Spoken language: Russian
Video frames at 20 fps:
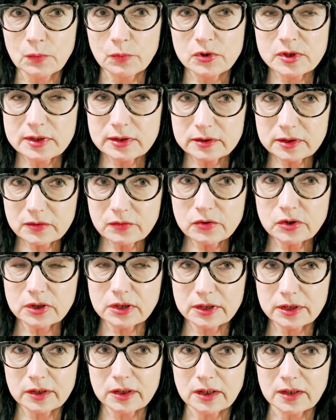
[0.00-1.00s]
после того,
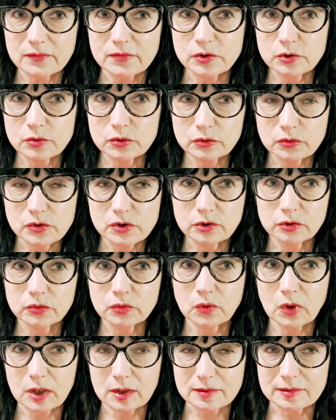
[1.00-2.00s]
как я всю эту
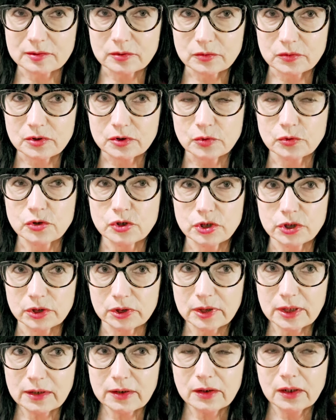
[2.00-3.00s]
ситуацию
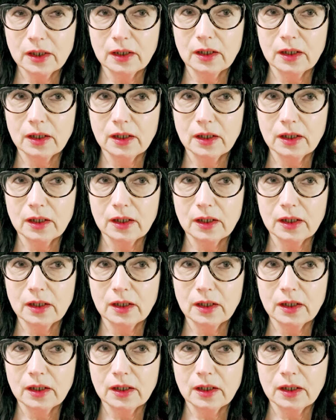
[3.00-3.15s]
изучила,